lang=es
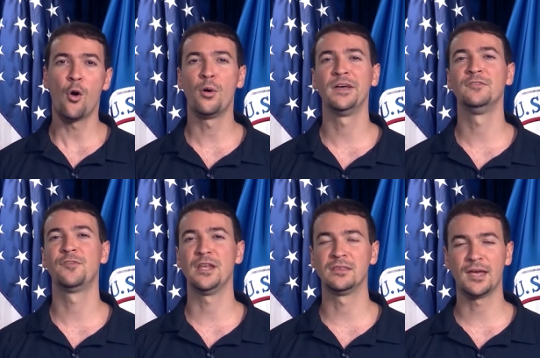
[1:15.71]
o a
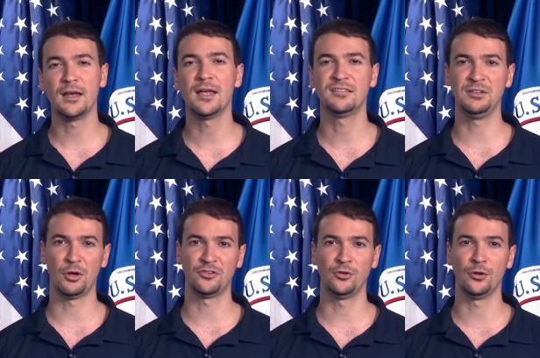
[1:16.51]
enfrentar la
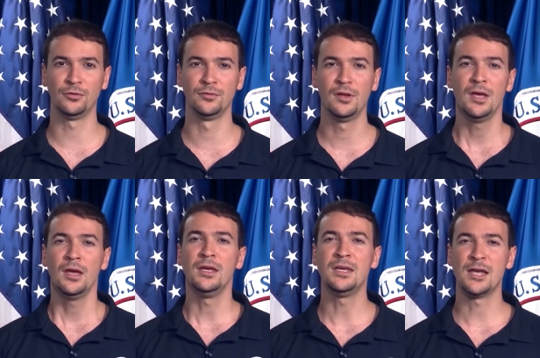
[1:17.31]
situación
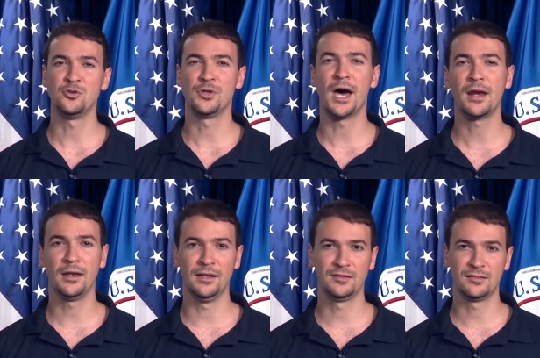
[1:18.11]
y
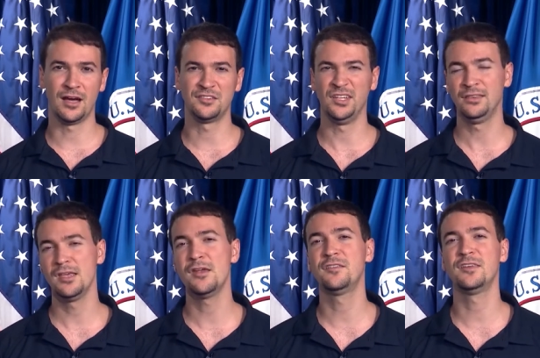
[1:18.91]
ayudarles a
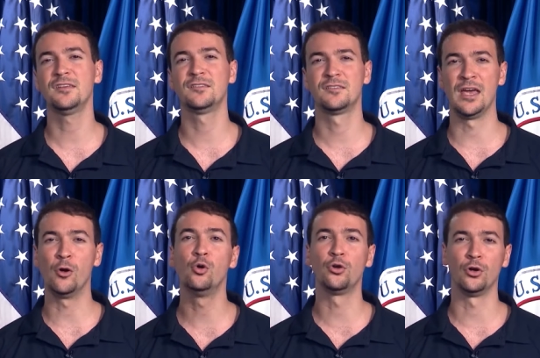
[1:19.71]
sentirse
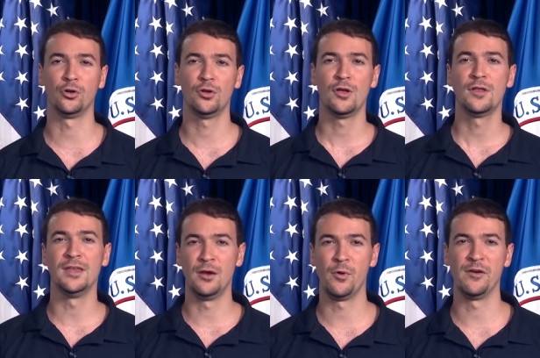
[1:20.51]
seguro
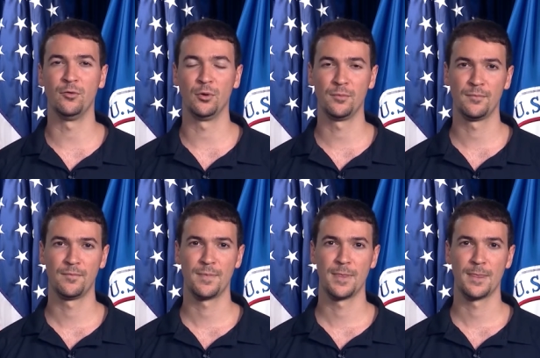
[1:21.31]
de nuevo.
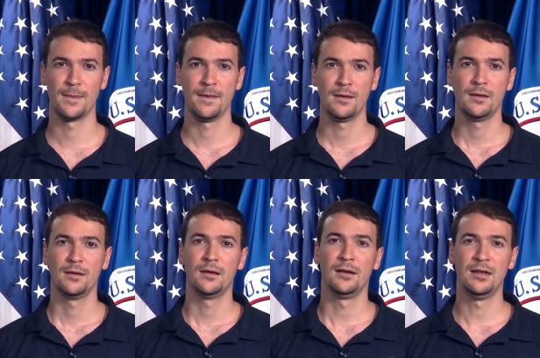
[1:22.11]

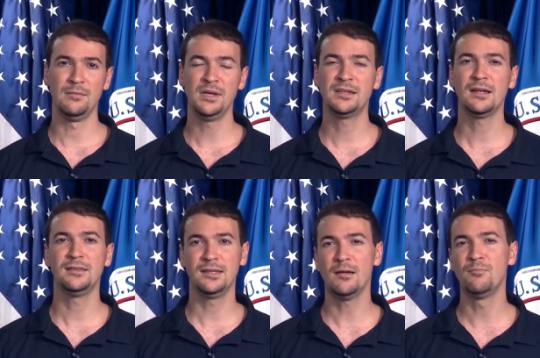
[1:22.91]
Limite
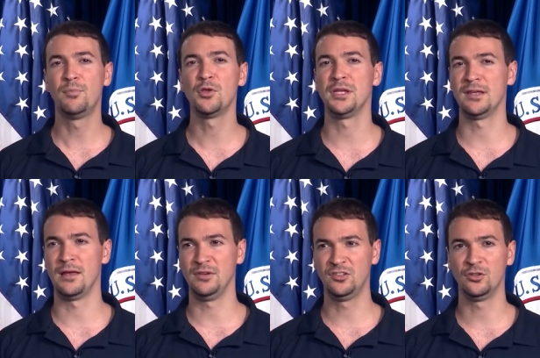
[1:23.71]
el tiempo de
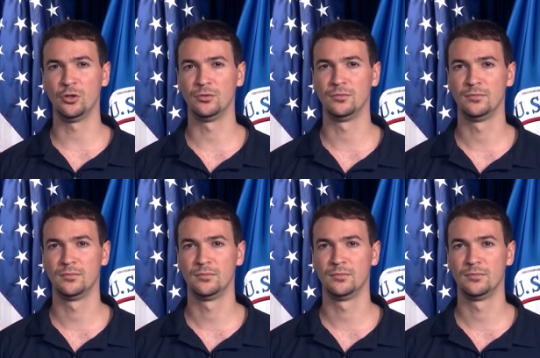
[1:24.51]
televisión.